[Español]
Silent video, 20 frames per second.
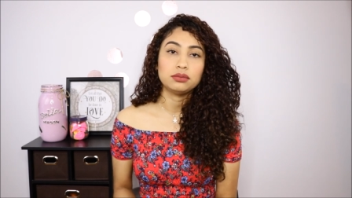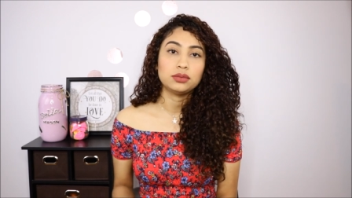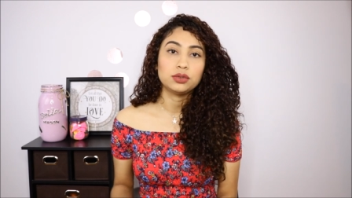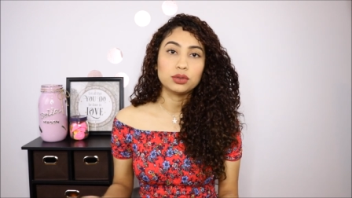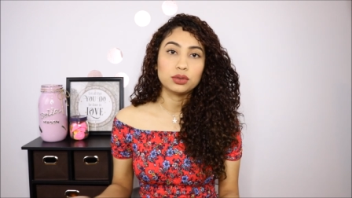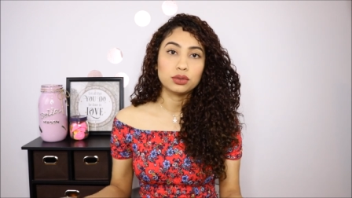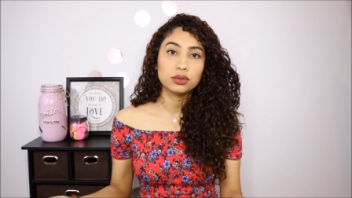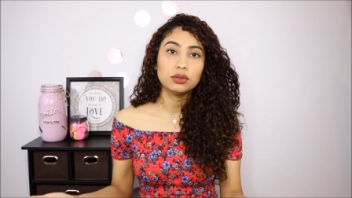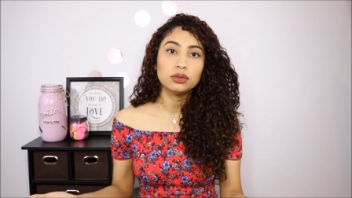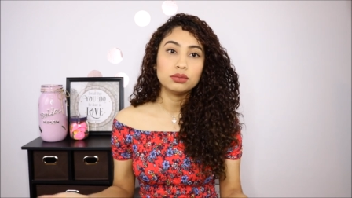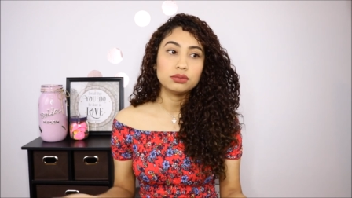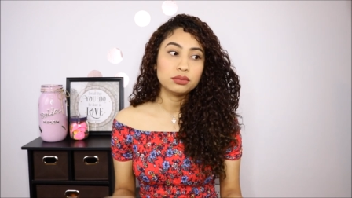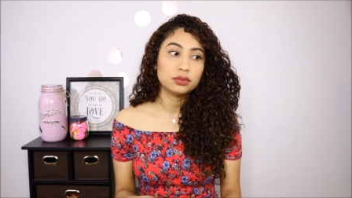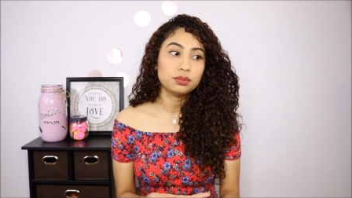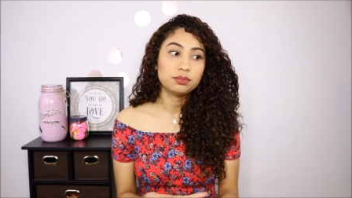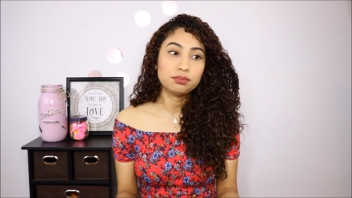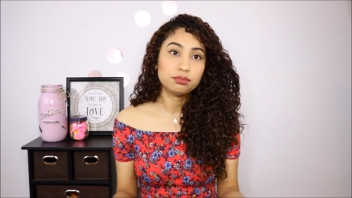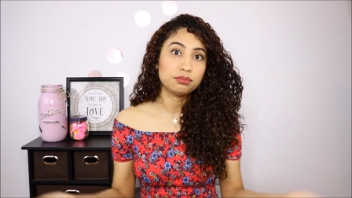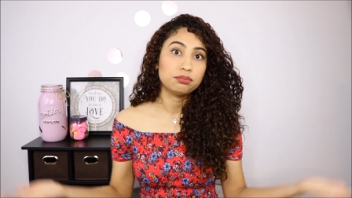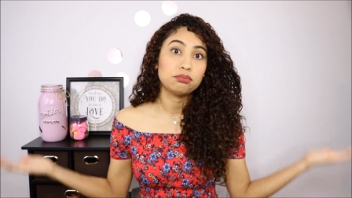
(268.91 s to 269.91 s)
you know,
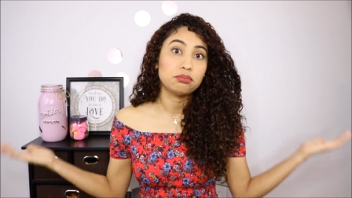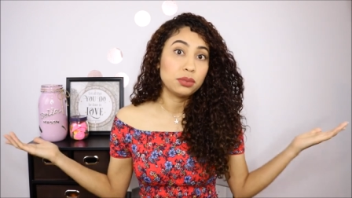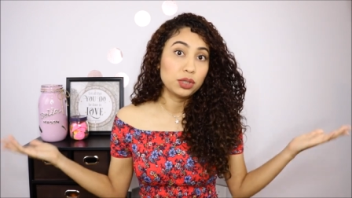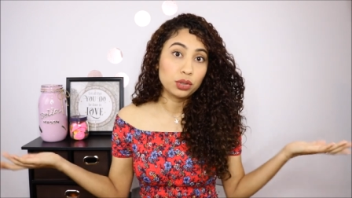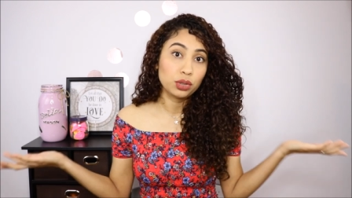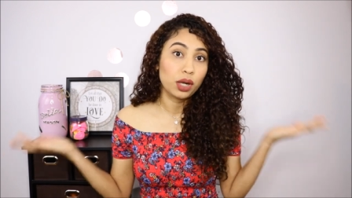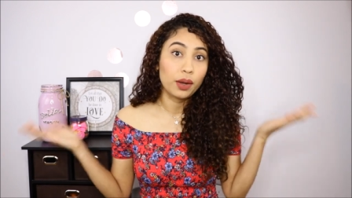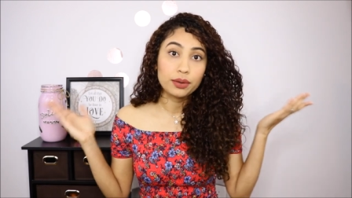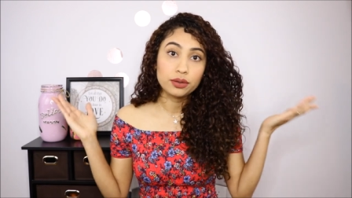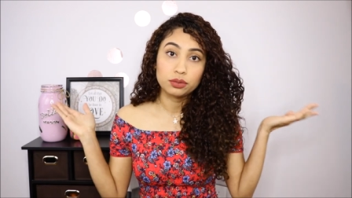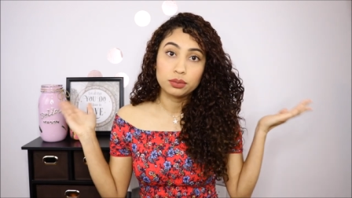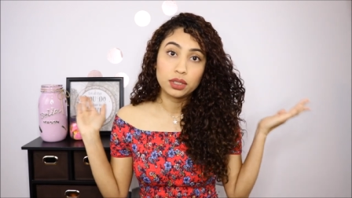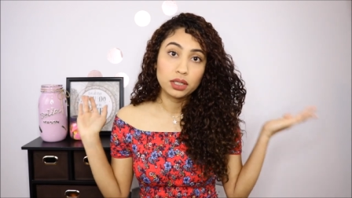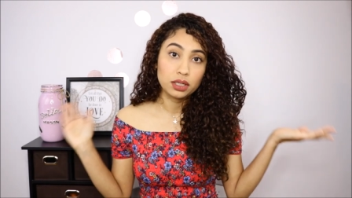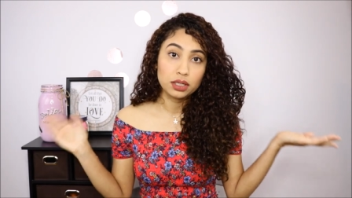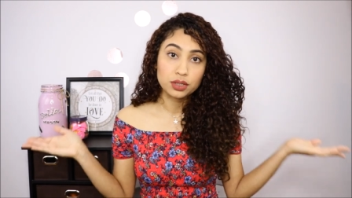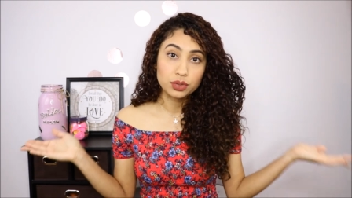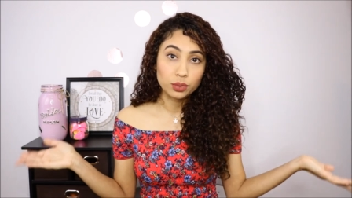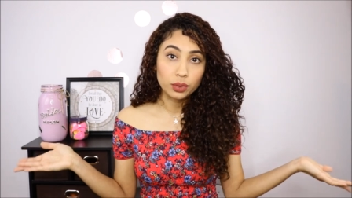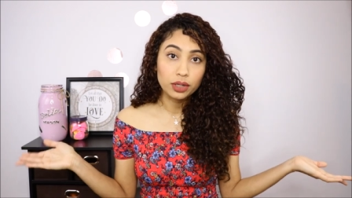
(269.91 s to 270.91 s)
me tocaba dormir
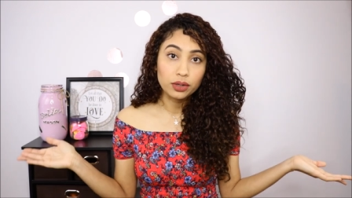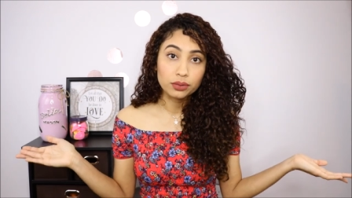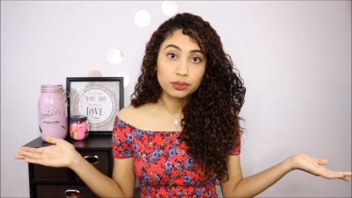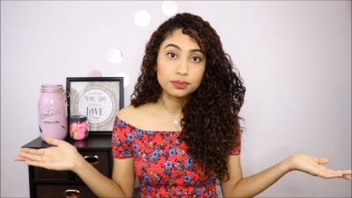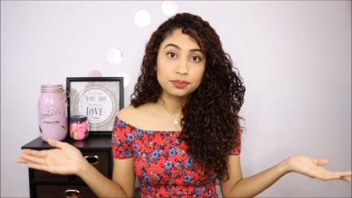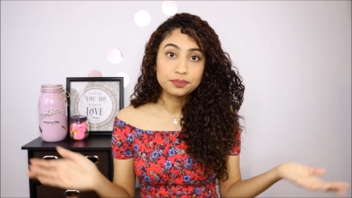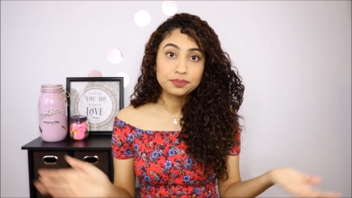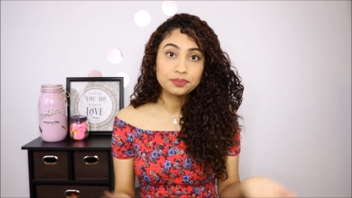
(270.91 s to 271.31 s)
en el suelo.